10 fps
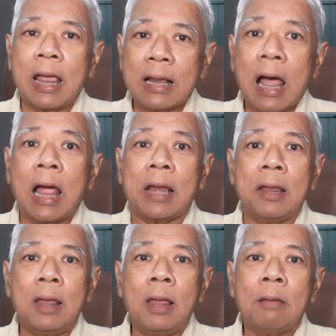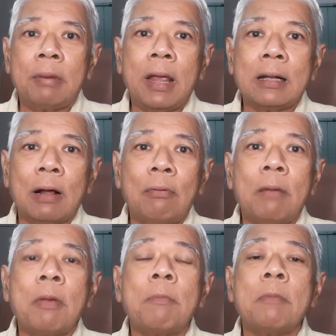ง่ายๆเพียงแต่ว่า
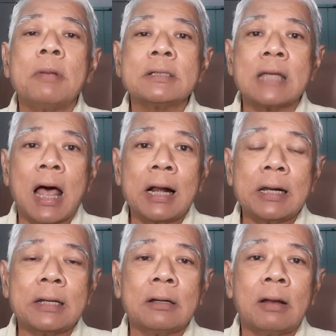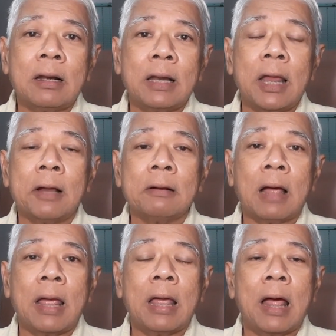มันเป็นภาษาอังกฤษเท่านั้นเอง
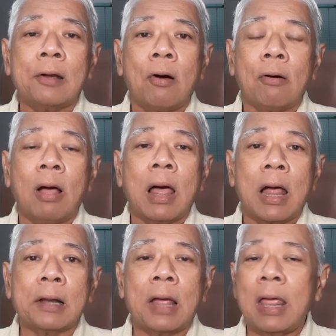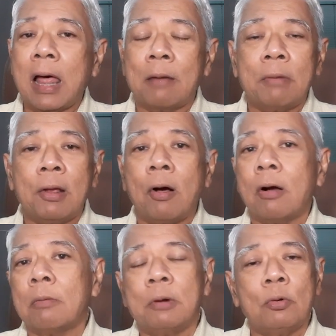ใครอ่านออกก็อ่านใครอ่านไม่ออก
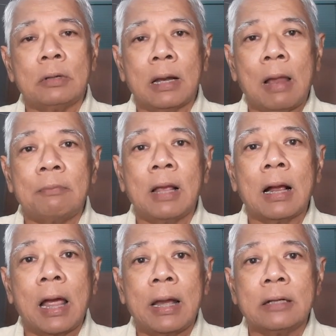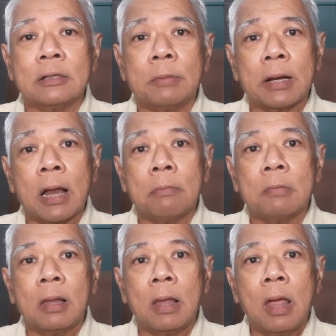ก็ไม่รู้จะทำยังไงแล้วใช่ไหมครับ
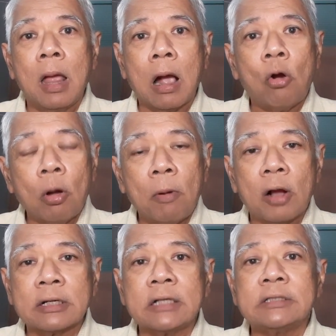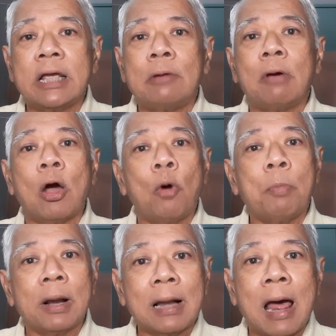เขาก็บอกชัดเจนว่าเขา
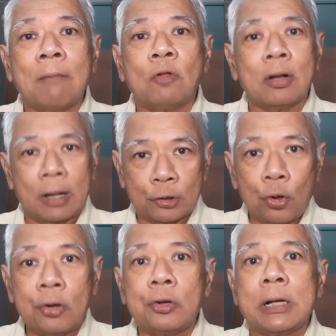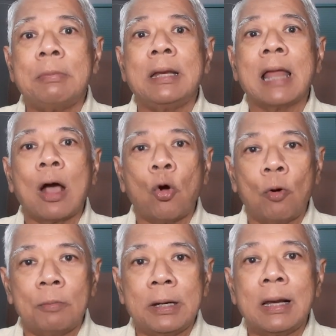ประนามตั้งแต่ต้นเดือนมีนาค
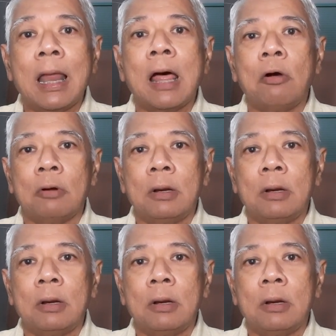มนี้แล้ว